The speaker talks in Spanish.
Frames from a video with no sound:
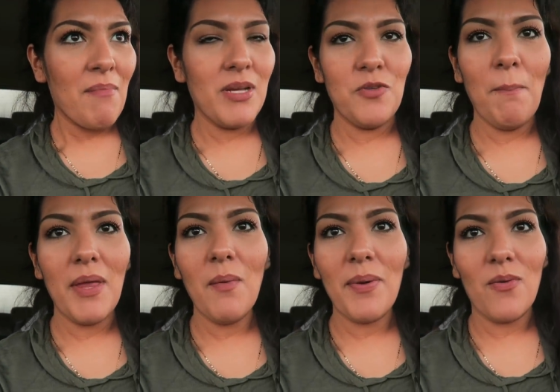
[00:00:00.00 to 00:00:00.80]
Me eché un
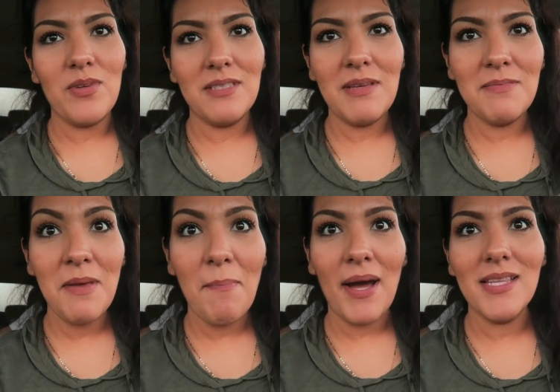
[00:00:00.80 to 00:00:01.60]
pedo, pero no es, es,
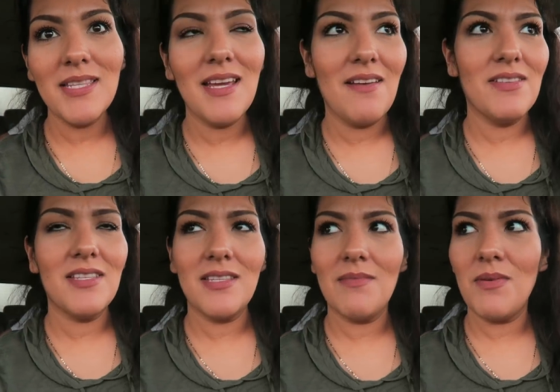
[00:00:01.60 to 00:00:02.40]
mi panza. Y a
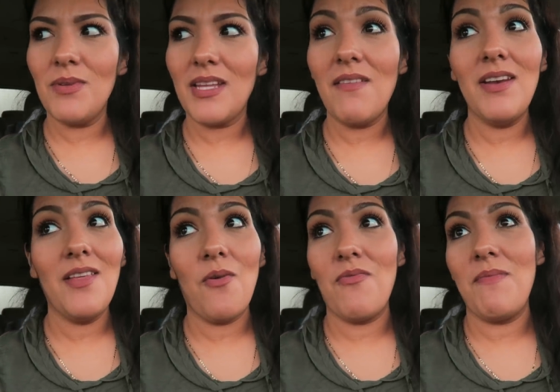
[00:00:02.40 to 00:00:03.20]
veces esa me voltea a ver y
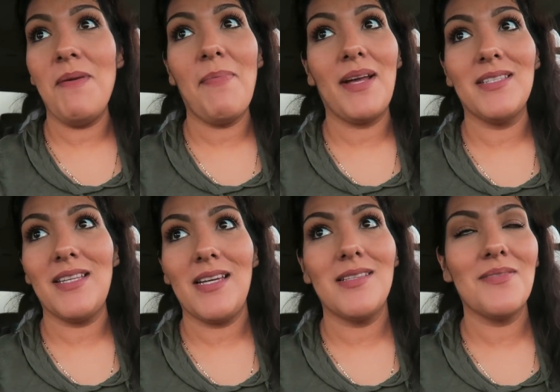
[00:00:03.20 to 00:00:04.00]
le digo, fue mi
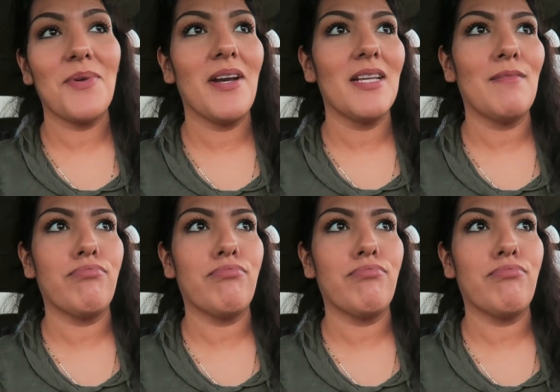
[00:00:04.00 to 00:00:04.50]
panza, y swear.